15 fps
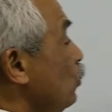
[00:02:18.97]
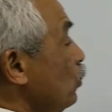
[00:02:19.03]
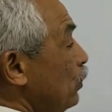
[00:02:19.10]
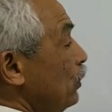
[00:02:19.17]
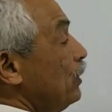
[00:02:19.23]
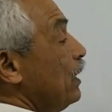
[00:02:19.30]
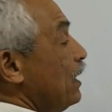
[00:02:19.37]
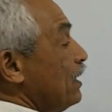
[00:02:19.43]

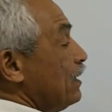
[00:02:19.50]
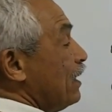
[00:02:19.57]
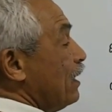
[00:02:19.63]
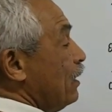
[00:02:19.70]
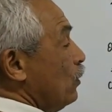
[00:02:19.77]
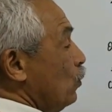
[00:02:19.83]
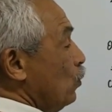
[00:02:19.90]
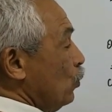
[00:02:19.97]
de
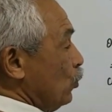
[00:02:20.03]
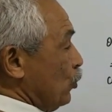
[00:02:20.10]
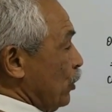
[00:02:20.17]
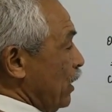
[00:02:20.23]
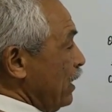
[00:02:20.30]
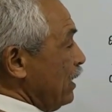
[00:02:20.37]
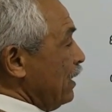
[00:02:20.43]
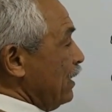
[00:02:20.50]
delta
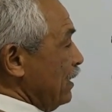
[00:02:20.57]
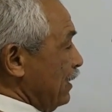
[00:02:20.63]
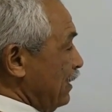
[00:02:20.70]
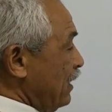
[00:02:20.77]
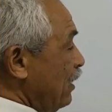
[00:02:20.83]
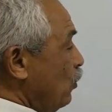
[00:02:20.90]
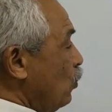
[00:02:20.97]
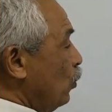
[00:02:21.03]
OG,
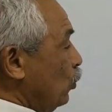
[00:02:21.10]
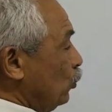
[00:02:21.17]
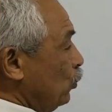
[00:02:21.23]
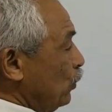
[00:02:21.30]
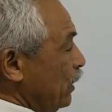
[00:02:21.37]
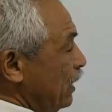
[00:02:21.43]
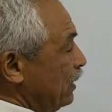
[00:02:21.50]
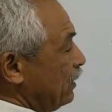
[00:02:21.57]
ces
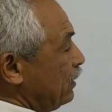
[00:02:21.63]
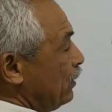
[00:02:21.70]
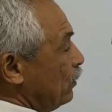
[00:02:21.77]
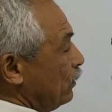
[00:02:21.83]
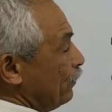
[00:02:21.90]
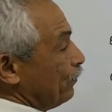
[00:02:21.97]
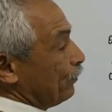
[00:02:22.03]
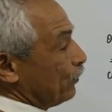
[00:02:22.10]
coordonnées
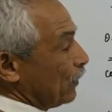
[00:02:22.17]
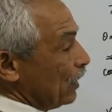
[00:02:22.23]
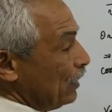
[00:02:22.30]
sont